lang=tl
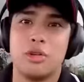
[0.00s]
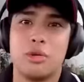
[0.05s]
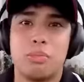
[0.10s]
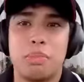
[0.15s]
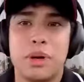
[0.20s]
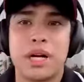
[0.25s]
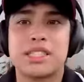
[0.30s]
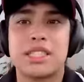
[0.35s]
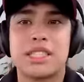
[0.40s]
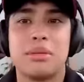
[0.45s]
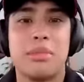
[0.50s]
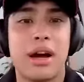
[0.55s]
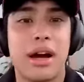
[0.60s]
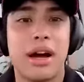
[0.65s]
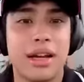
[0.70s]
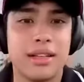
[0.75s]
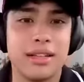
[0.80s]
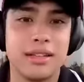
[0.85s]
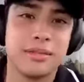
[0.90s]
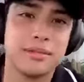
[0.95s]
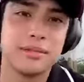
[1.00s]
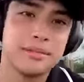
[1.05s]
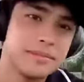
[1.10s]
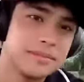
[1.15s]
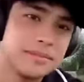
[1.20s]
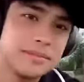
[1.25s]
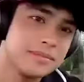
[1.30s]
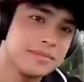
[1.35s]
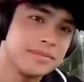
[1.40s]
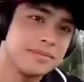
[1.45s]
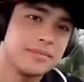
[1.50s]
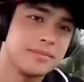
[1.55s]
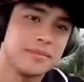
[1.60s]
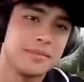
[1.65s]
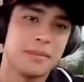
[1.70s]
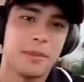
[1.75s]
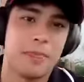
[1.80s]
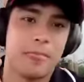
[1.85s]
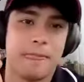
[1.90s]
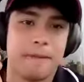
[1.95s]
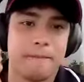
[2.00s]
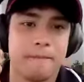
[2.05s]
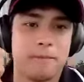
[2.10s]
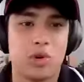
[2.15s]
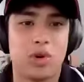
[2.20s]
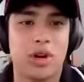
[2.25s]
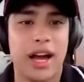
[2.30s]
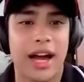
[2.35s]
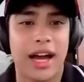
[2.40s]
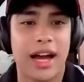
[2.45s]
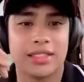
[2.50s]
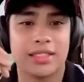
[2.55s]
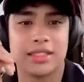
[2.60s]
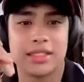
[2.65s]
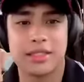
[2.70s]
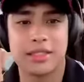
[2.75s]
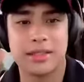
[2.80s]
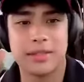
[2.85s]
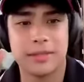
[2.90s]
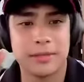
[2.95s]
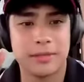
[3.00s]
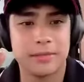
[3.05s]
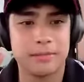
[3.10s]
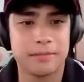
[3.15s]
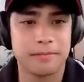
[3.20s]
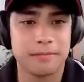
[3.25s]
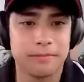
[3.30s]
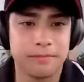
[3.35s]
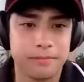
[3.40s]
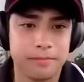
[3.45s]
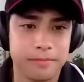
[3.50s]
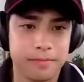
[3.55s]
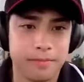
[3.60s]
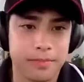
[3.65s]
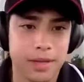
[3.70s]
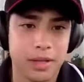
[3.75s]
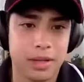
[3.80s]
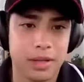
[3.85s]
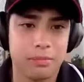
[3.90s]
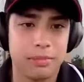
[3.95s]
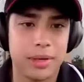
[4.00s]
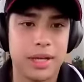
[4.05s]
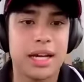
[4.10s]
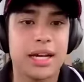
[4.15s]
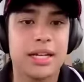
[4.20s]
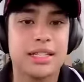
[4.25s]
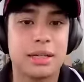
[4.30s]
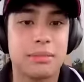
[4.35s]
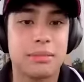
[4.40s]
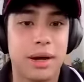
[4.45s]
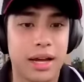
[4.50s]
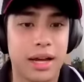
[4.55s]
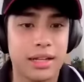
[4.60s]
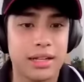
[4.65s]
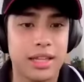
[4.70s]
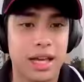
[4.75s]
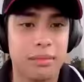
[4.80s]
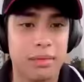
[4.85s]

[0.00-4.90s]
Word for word: yung pagsamahan. Yung cast. Aww. Pinagsamahan,